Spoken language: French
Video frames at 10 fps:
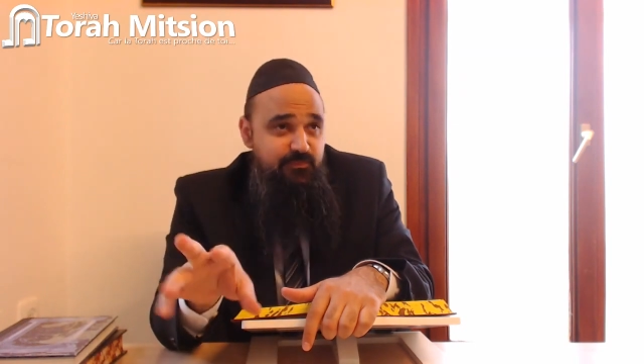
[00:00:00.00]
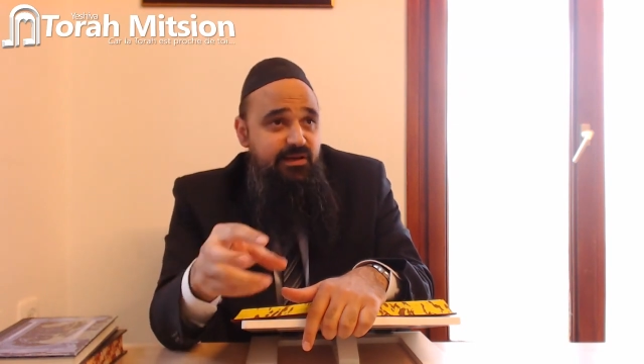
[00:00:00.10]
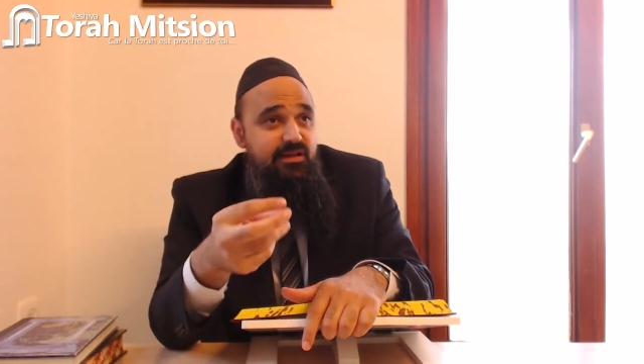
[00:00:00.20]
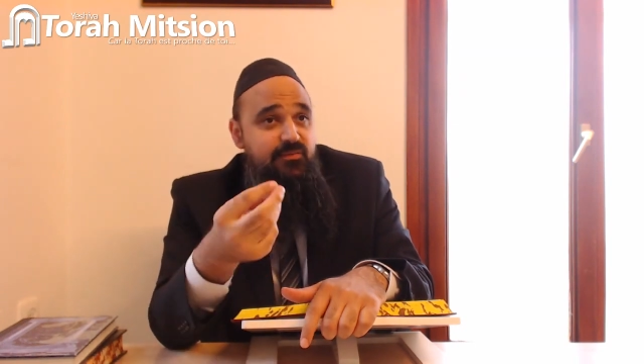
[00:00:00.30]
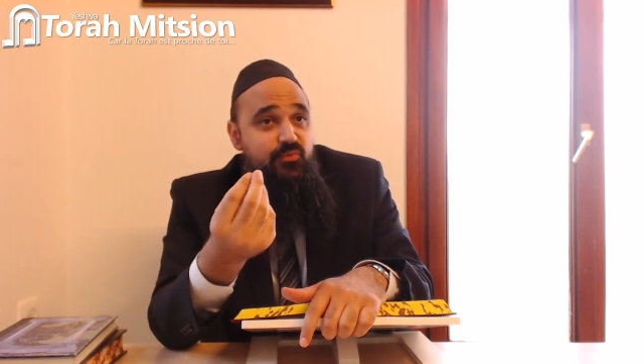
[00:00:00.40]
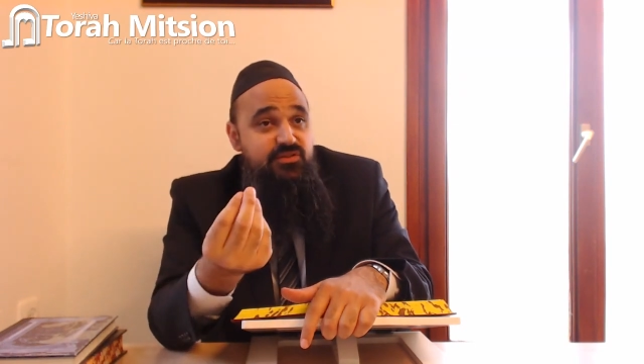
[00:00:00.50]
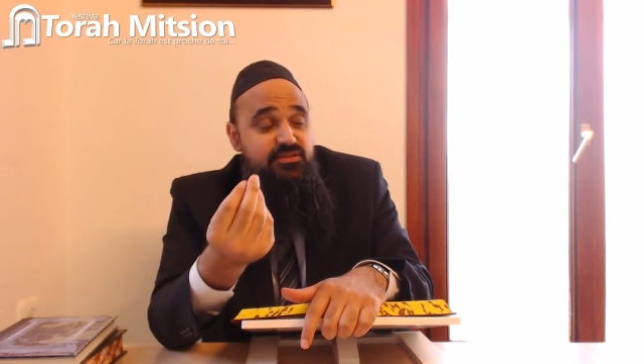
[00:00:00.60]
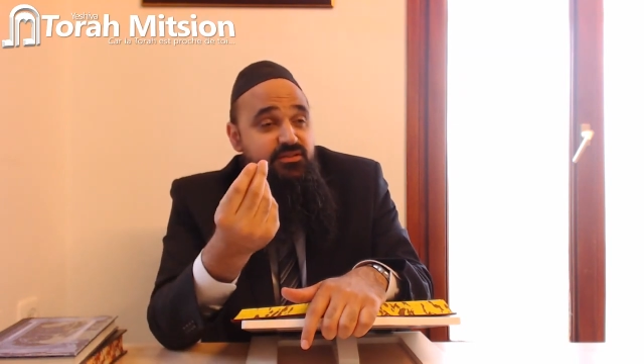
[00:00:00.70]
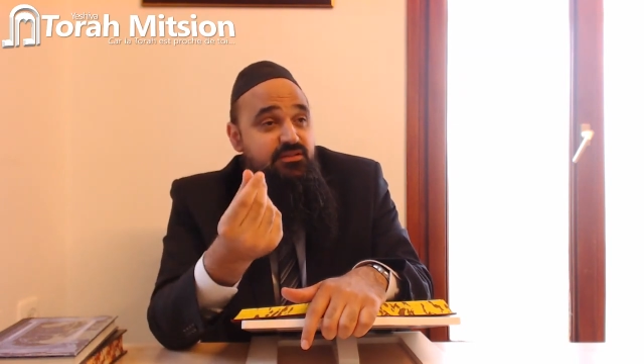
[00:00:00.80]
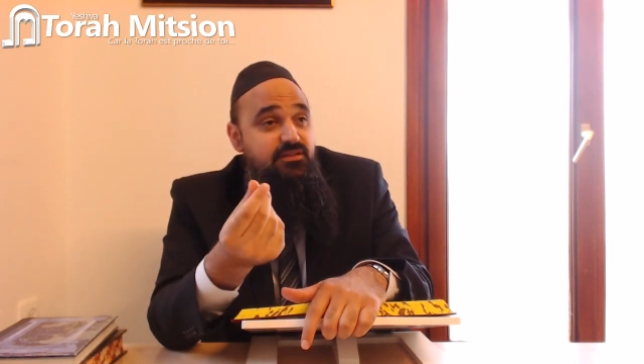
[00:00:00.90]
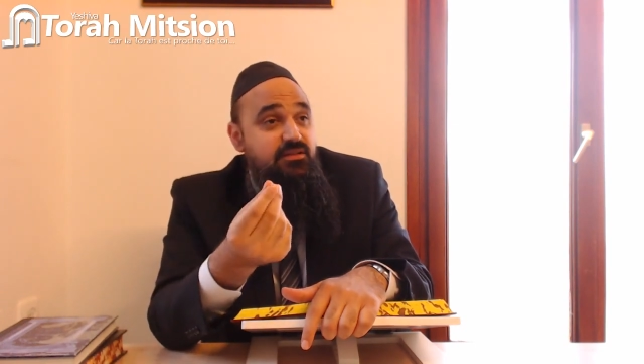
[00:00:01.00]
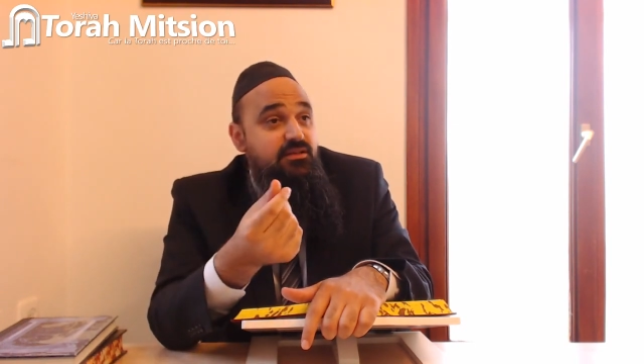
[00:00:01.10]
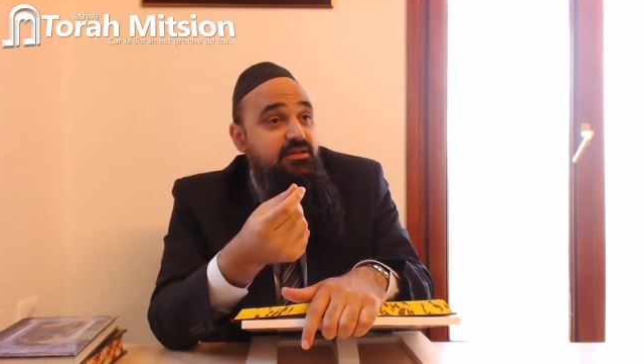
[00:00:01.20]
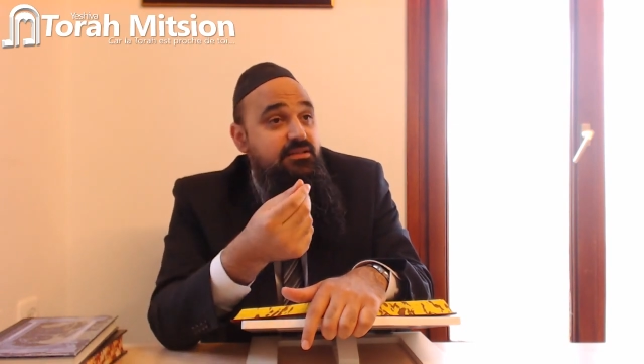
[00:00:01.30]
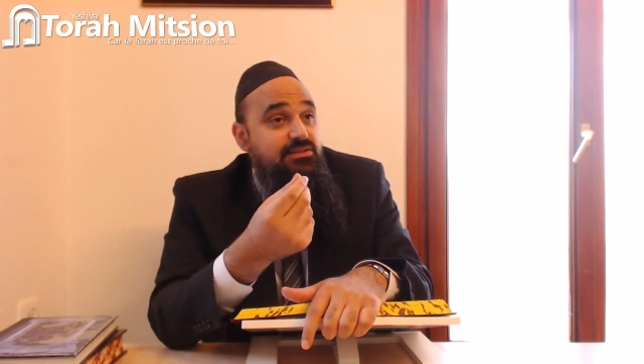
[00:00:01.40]
Pareil pour ces
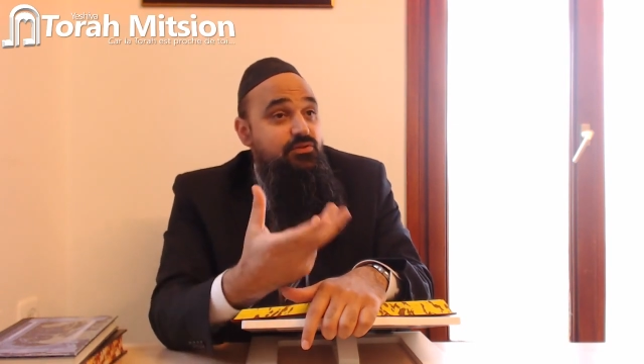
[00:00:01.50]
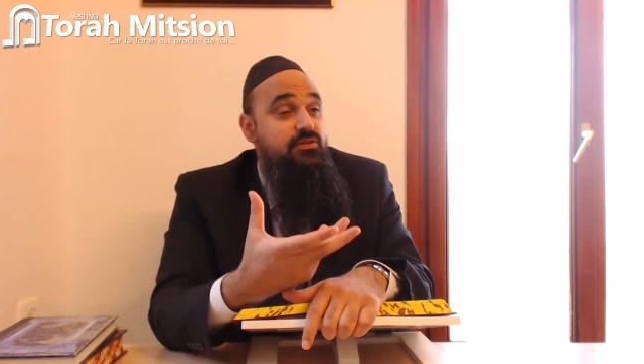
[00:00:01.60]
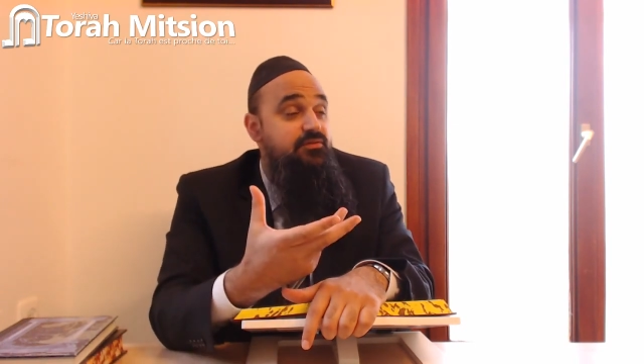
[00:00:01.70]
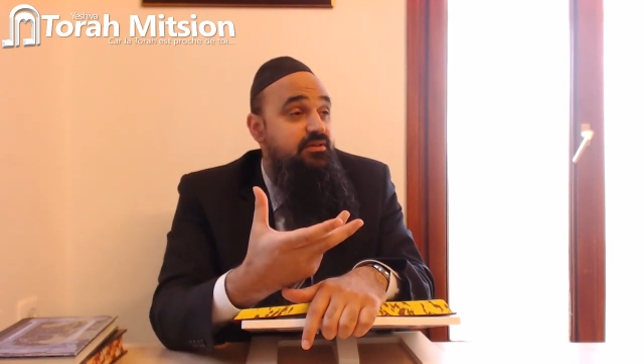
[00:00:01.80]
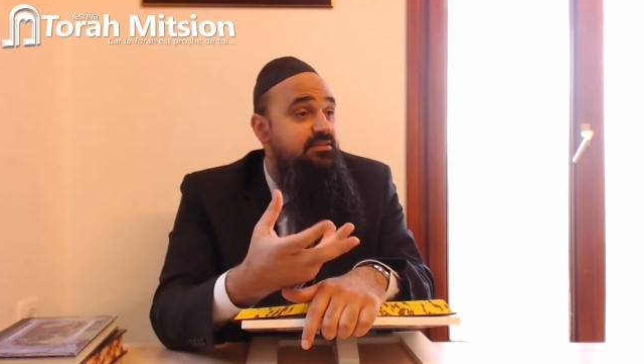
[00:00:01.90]
olives-là.